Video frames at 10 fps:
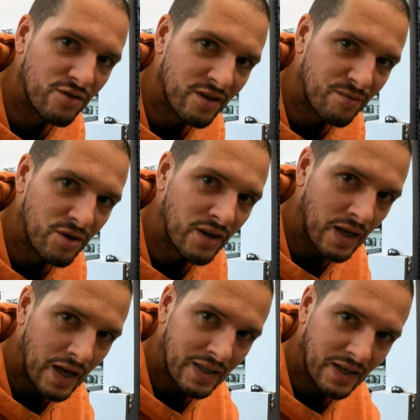że na
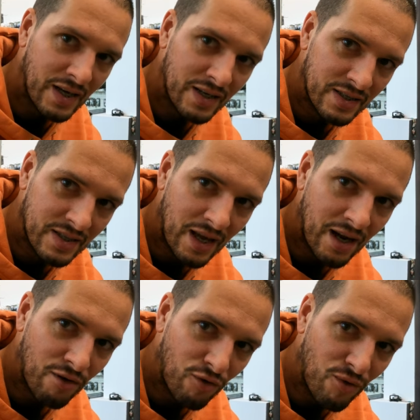przykład taka
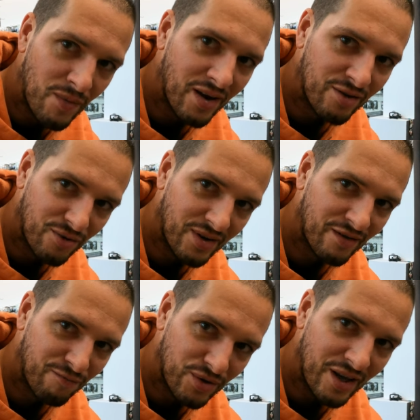stara guma,
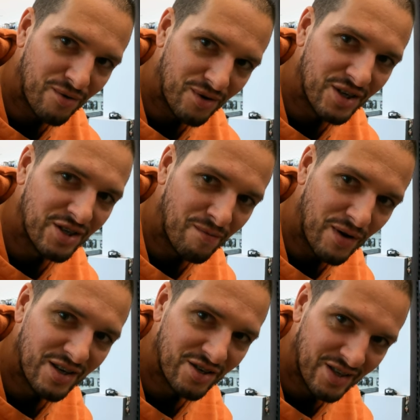która w pudełku gdzieś tam
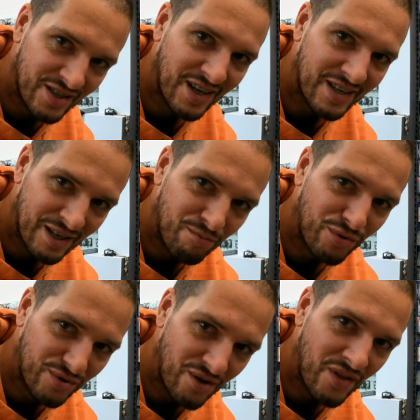leży, jest taka
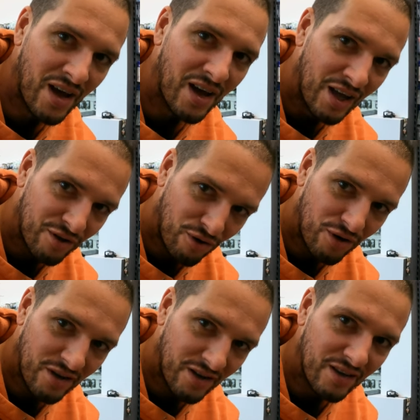zabrudzona, trochę